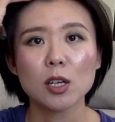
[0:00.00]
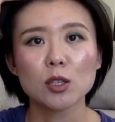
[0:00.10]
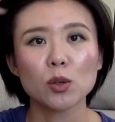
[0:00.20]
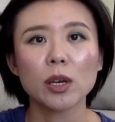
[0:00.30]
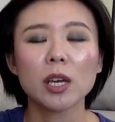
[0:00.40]

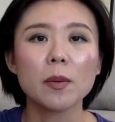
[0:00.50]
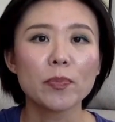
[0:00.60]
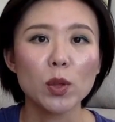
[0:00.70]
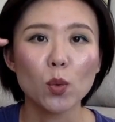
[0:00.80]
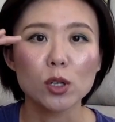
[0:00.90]
所
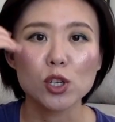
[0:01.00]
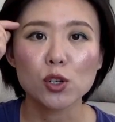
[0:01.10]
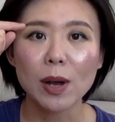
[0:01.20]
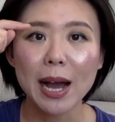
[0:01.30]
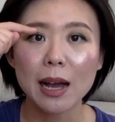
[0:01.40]
以我
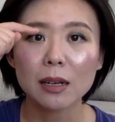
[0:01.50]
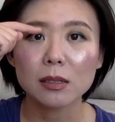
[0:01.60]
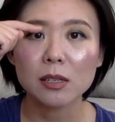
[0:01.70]
刷